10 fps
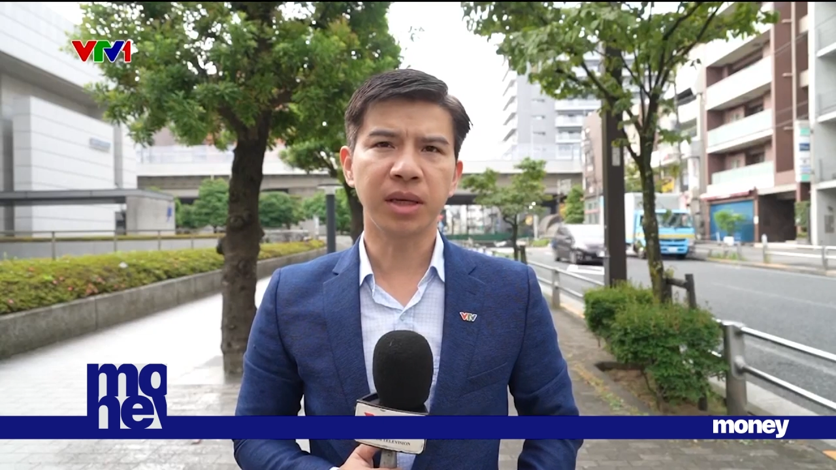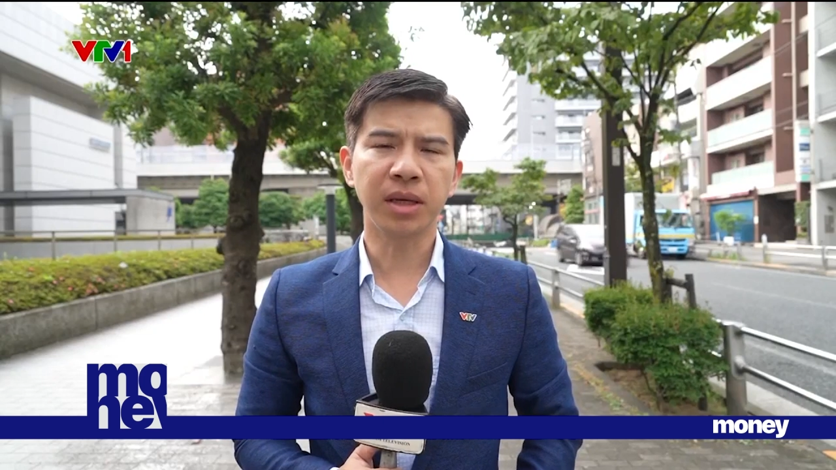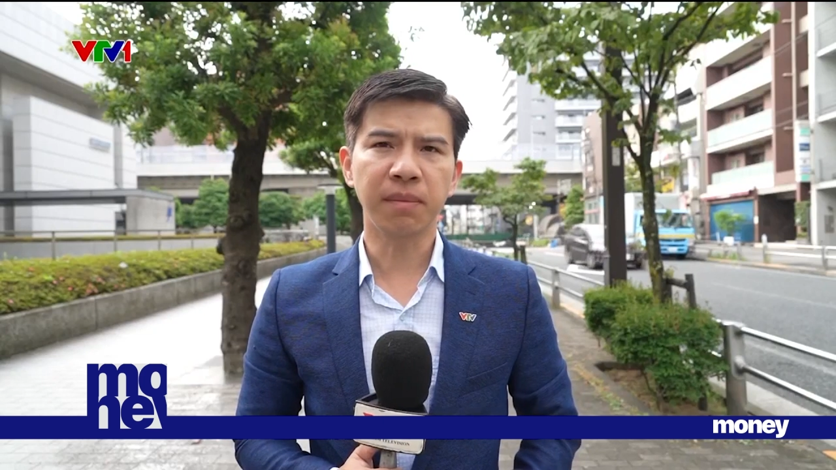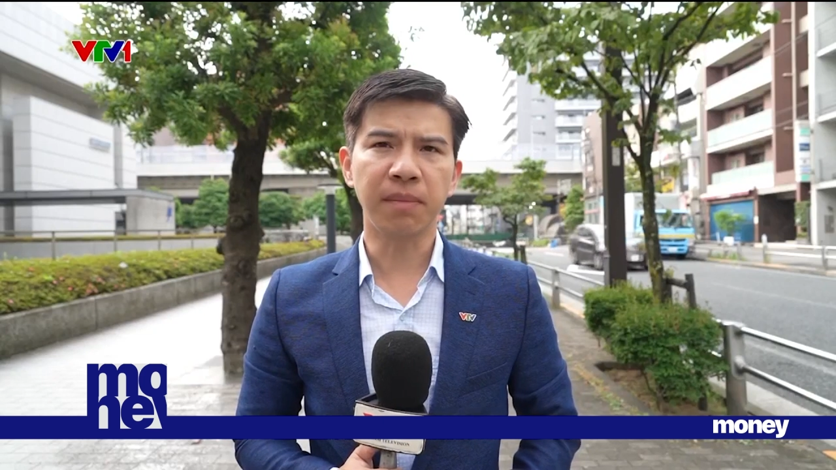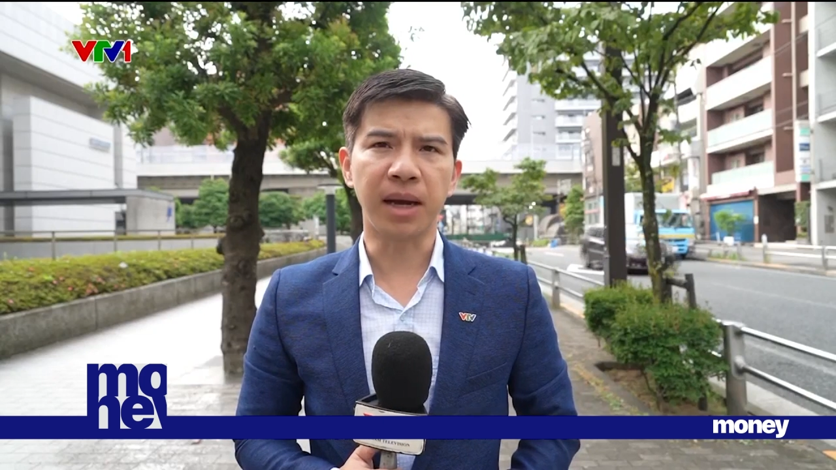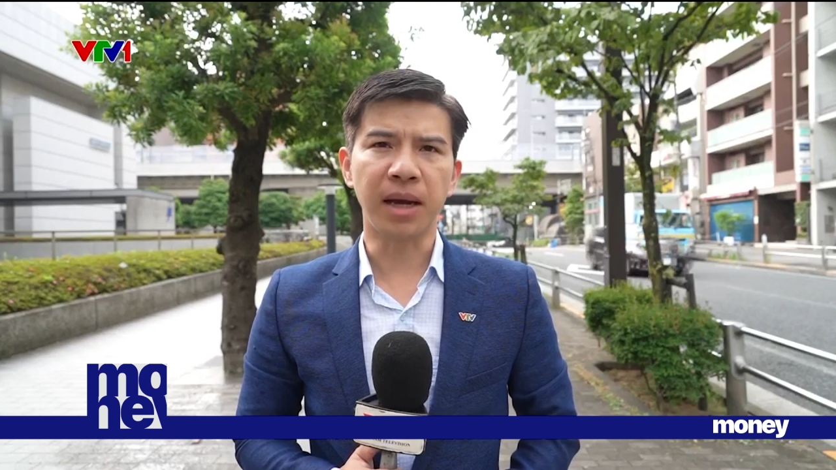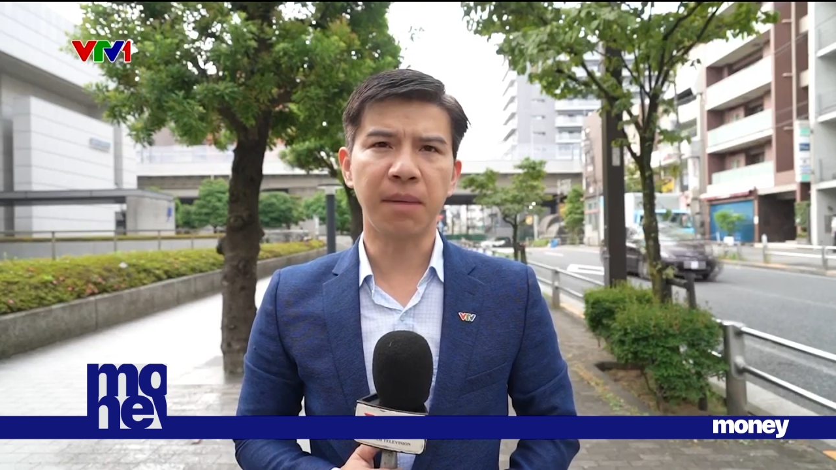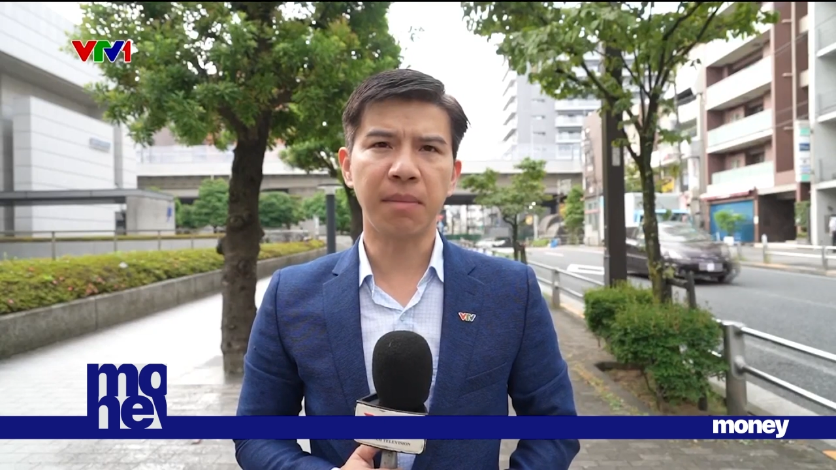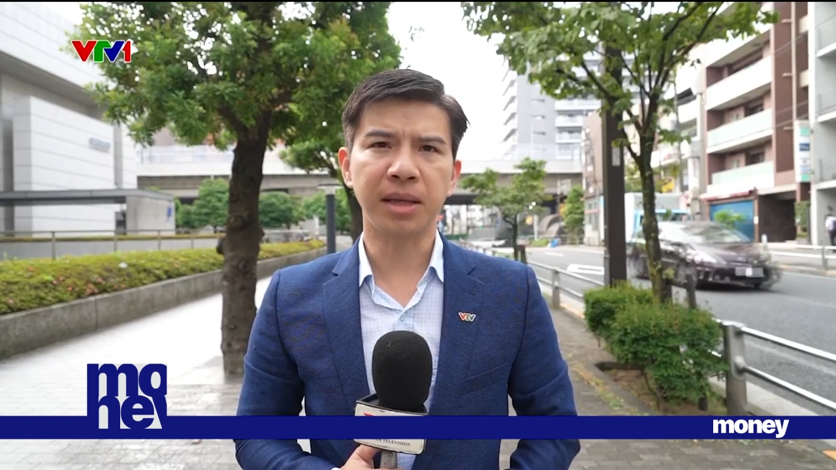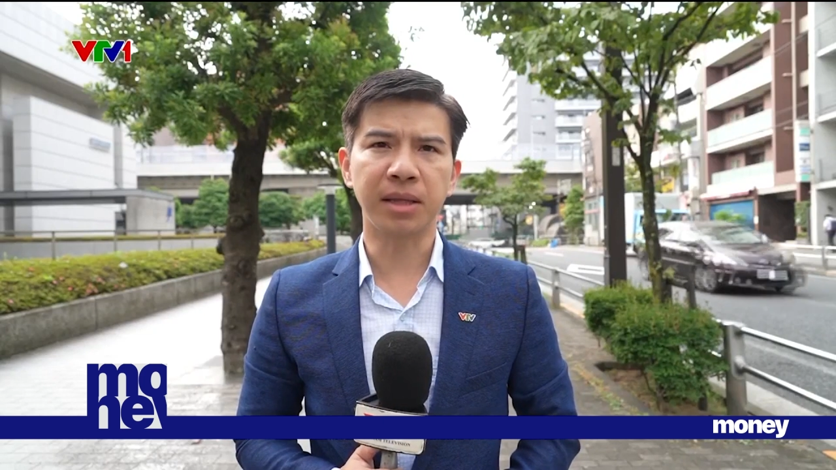Bộ Tài chính Nhật
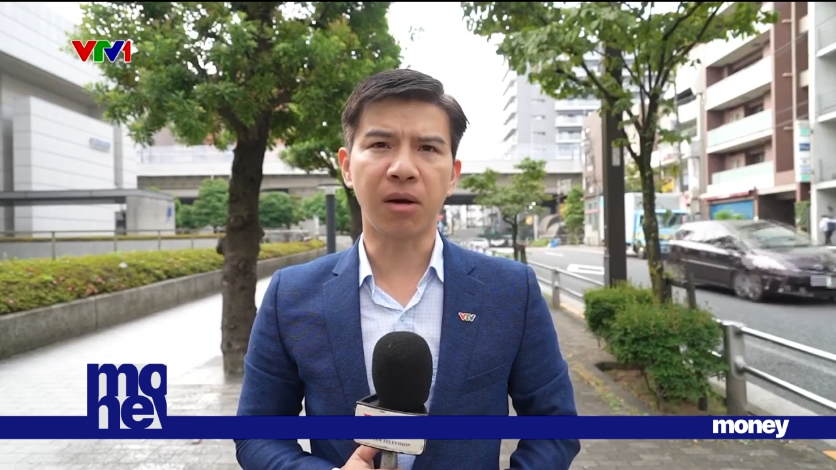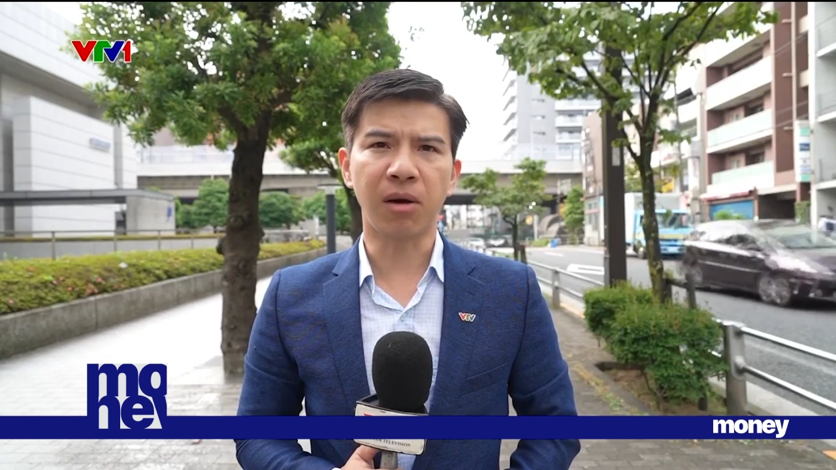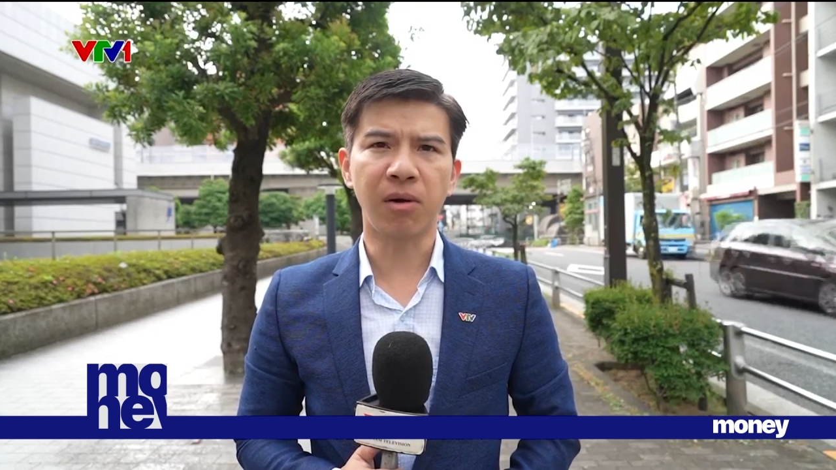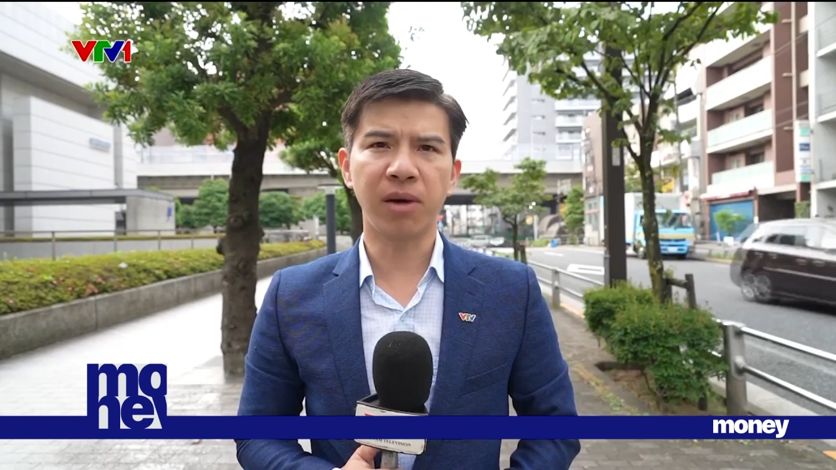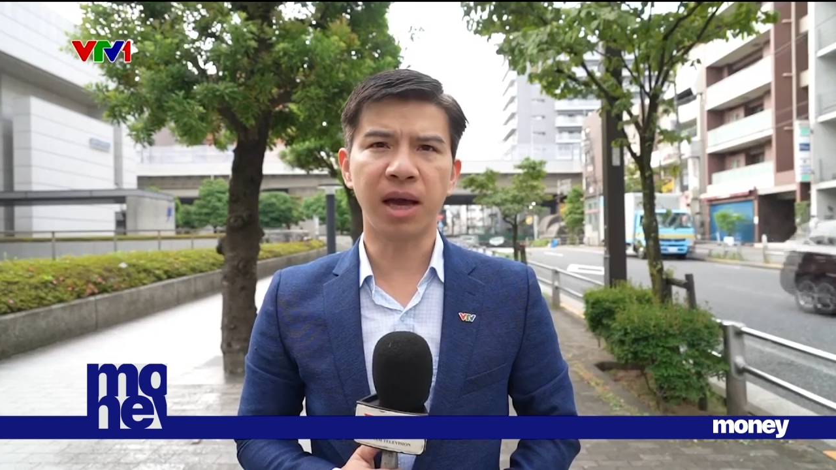Bản đang bày tỏ